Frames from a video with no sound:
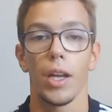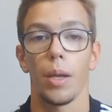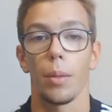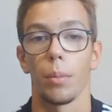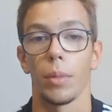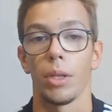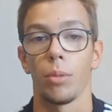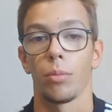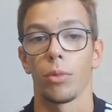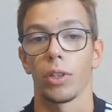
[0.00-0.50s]

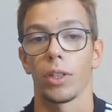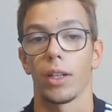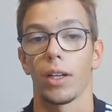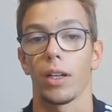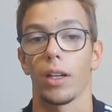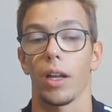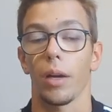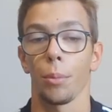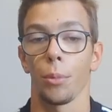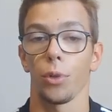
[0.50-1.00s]
mais il manquait
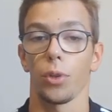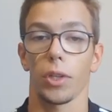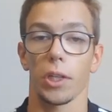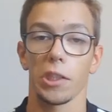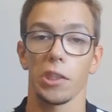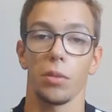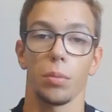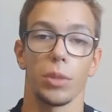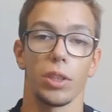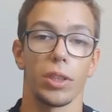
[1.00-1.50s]
clairement de
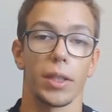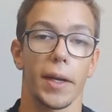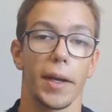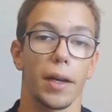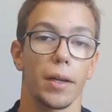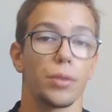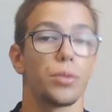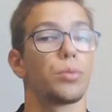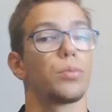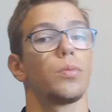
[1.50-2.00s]
rythme et de
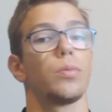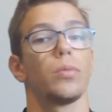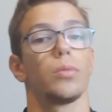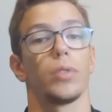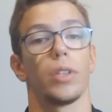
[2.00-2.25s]
création.